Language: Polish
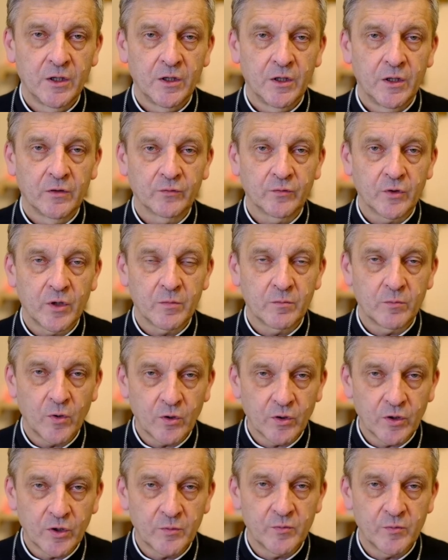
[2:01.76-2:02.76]
w którym
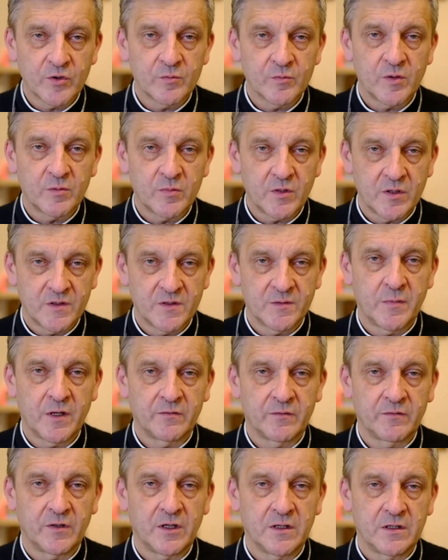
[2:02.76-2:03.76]
moglibyśmy być
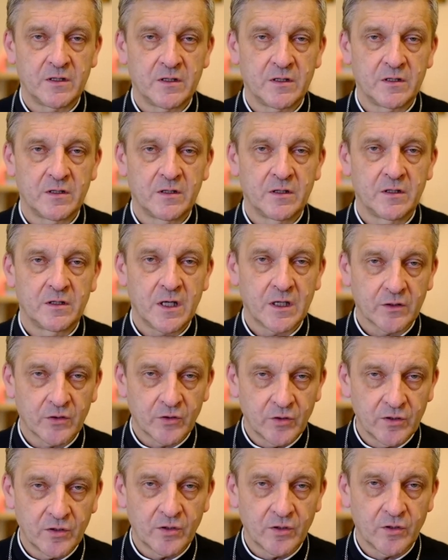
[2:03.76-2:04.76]
zbawieni, jak
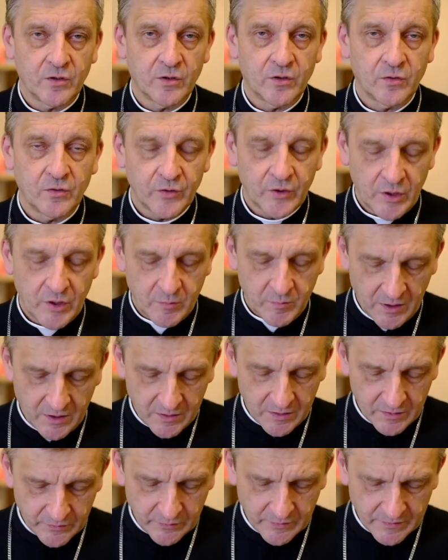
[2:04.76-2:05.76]
tylko imię
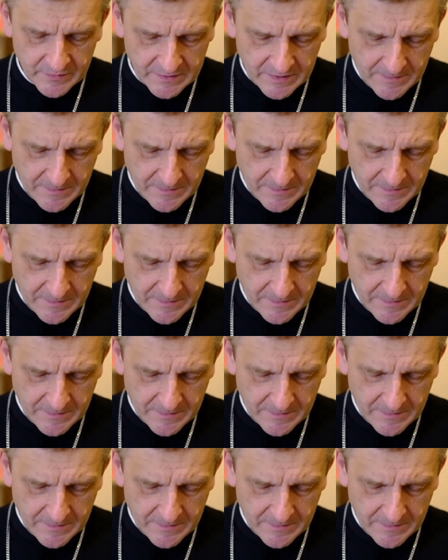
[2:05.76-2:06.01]
Jezusa.